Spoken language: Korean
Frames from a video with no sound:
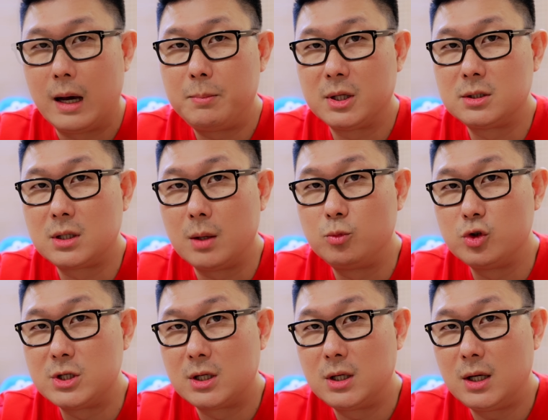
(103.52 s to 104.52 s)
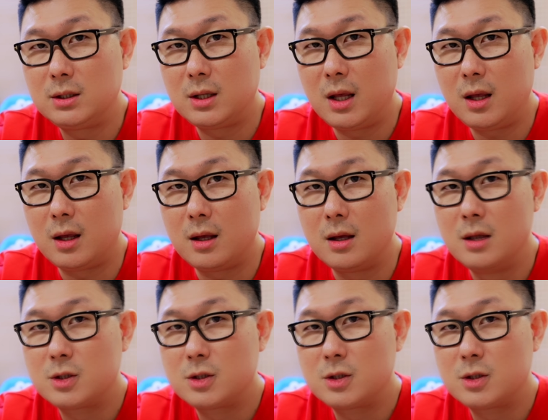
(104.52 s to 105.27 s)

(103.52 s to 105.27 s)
아파트 갭 투자를 할 때